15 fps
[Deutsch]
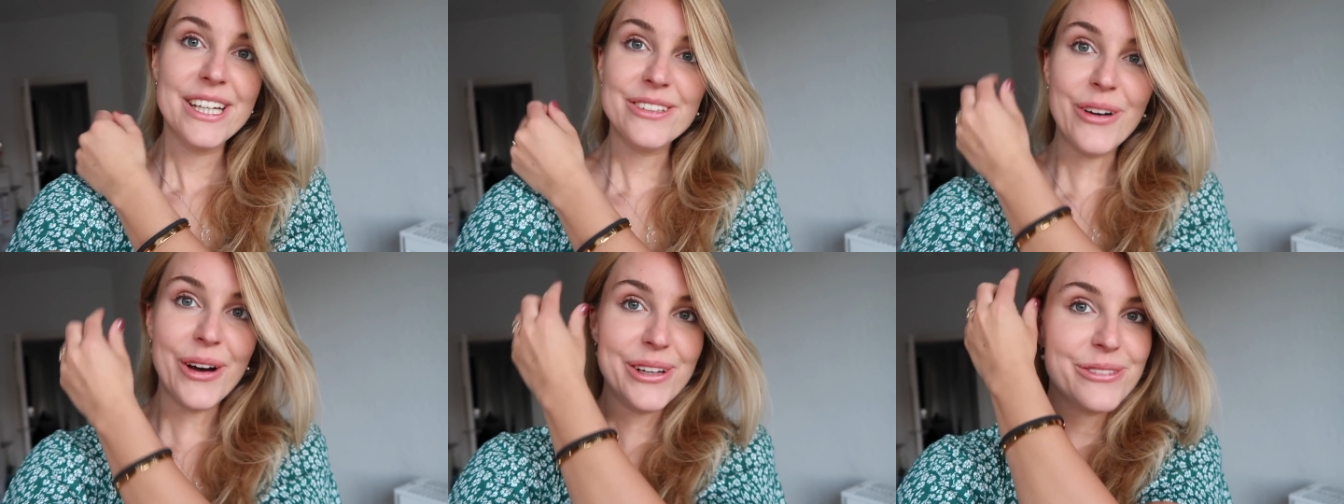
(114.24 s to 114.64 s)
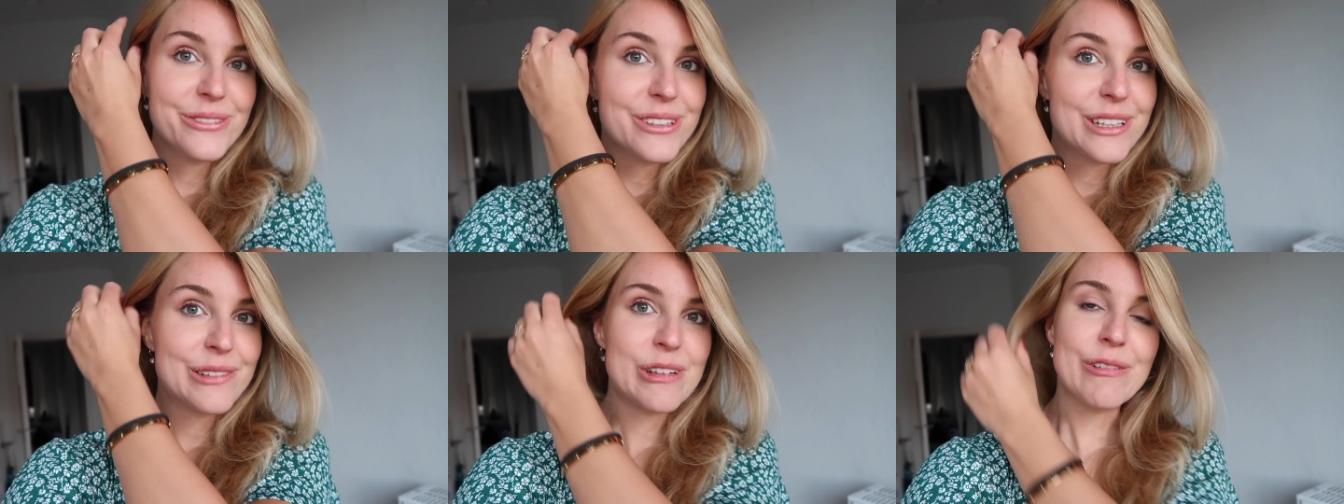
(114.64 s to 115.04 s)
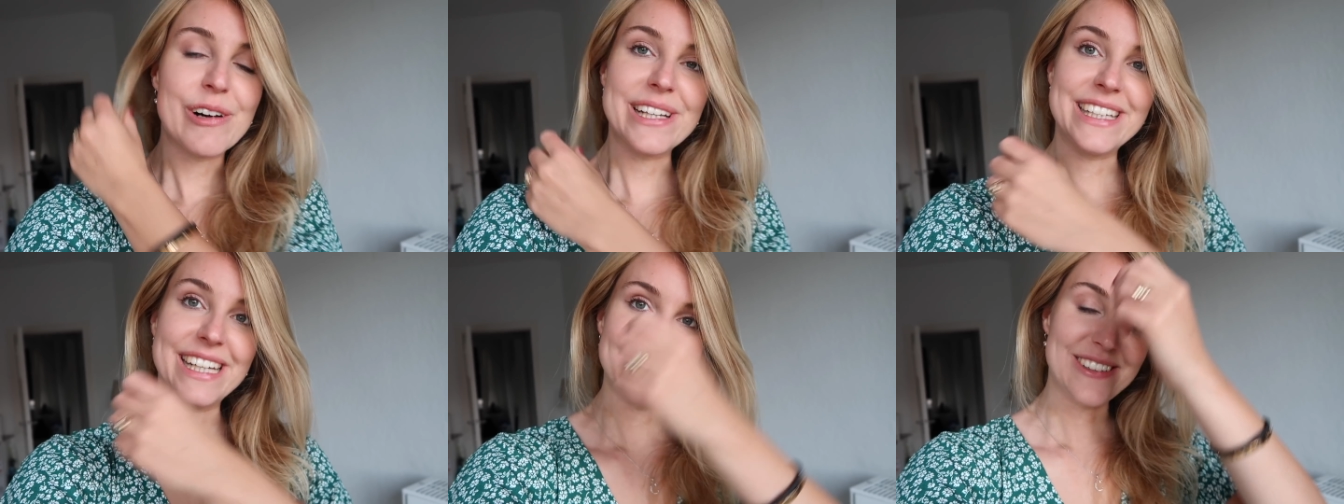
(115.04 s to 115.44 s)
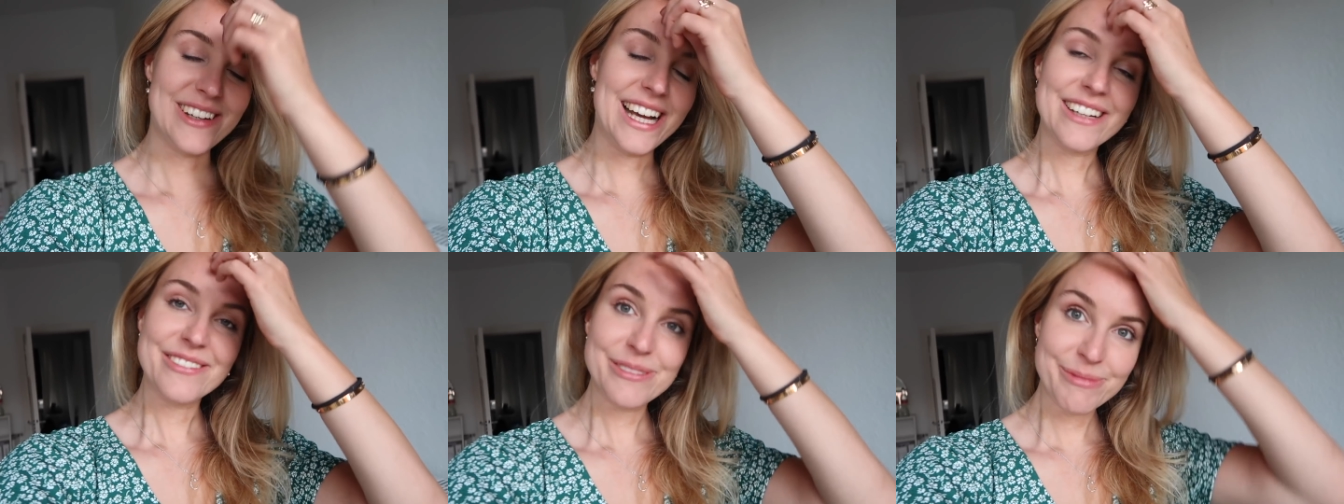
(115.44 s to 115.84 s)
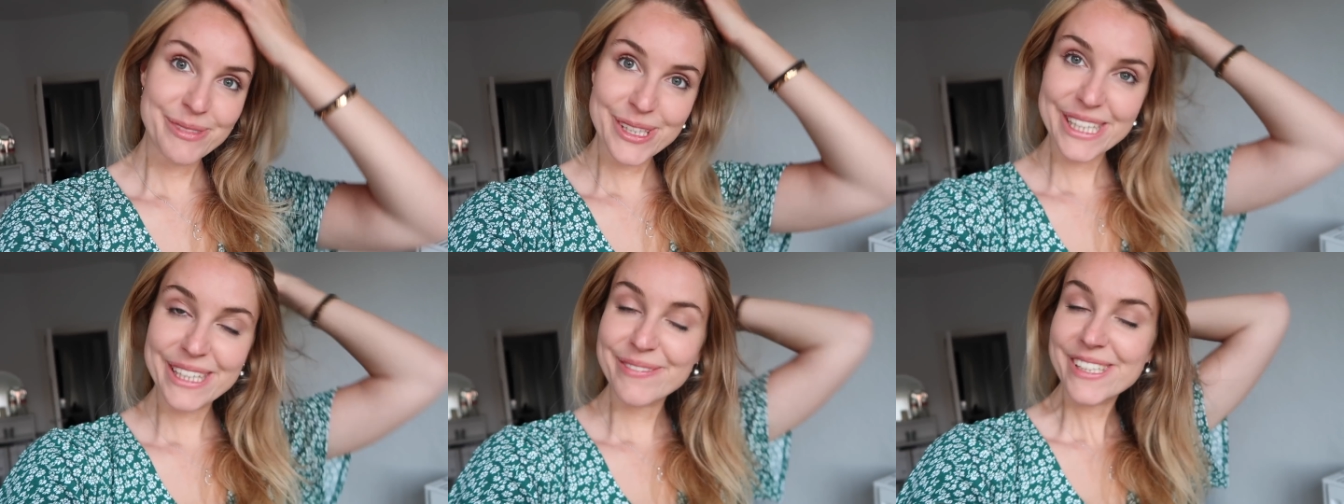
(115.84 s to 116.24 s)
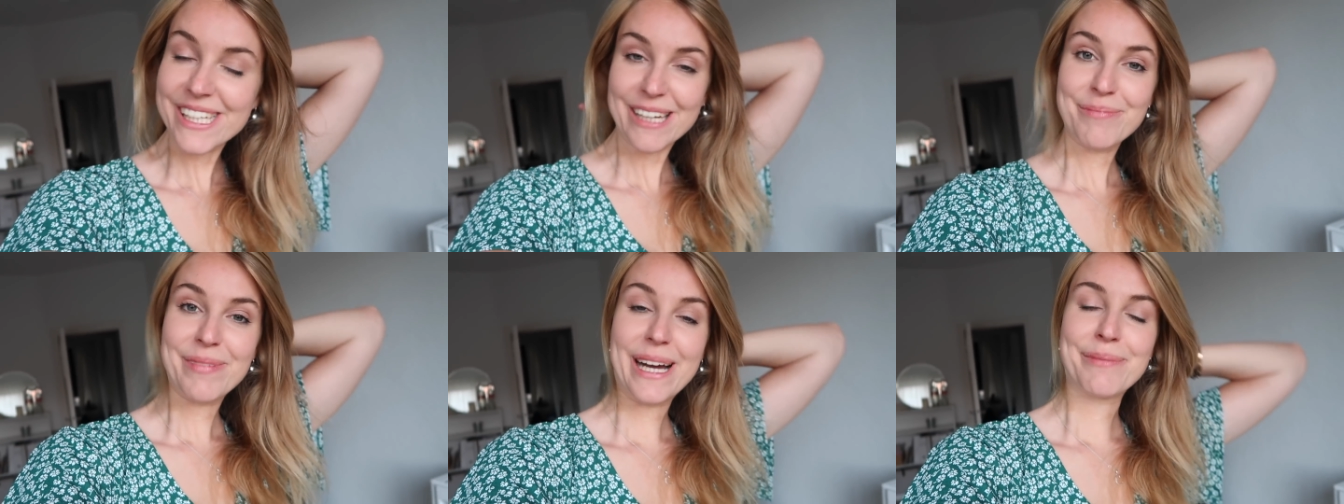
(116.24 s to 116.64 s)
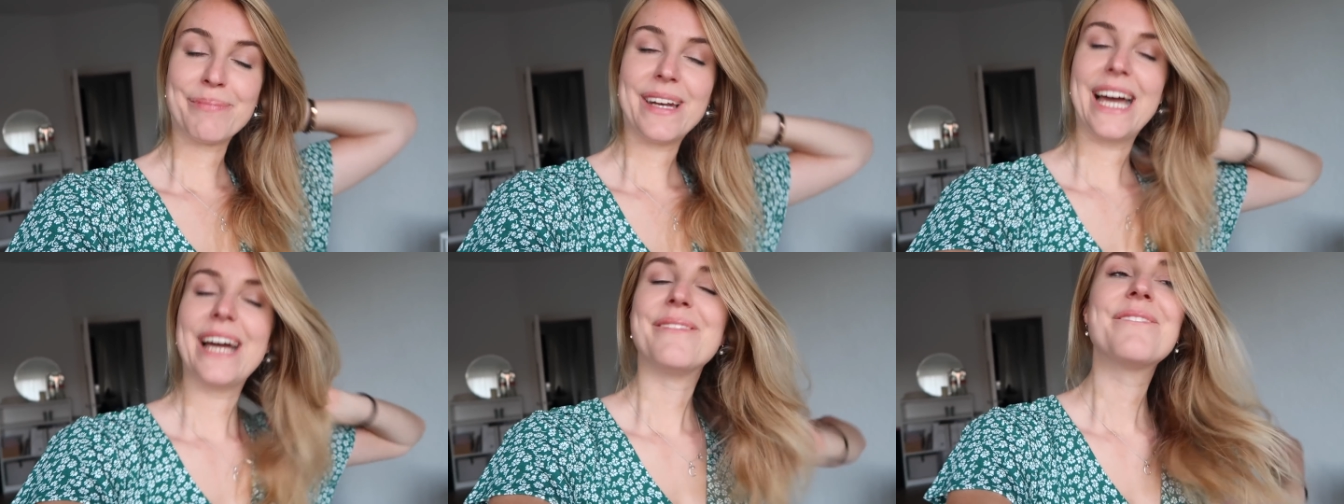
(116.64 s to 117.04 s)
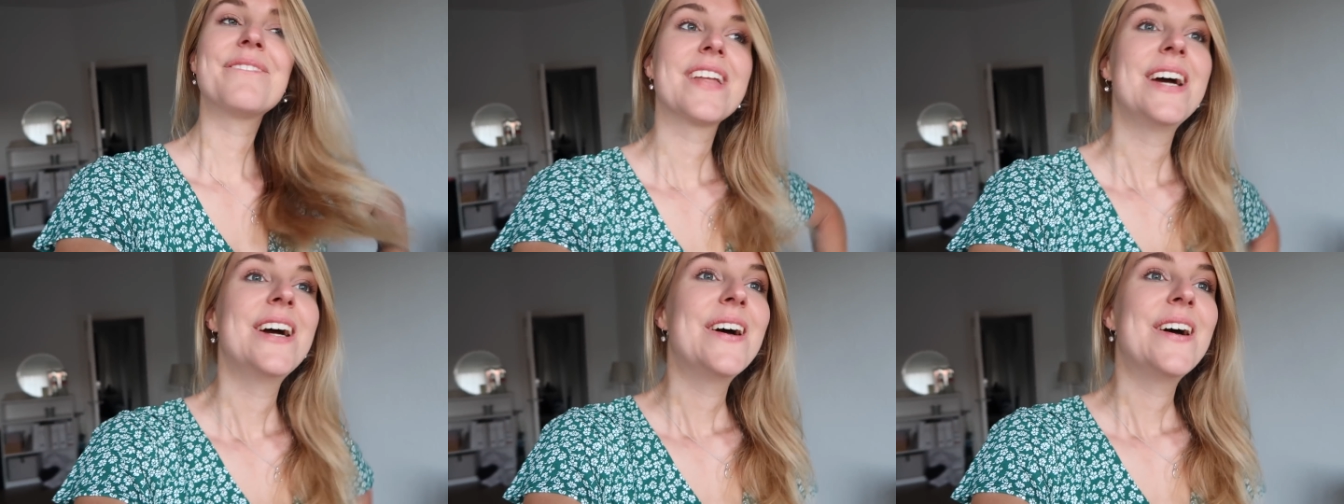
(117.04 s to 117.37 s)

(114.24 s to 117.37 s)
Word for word: 9 Uhr und wir wollten halt so lange wie möglich im Stadtpark bleiben.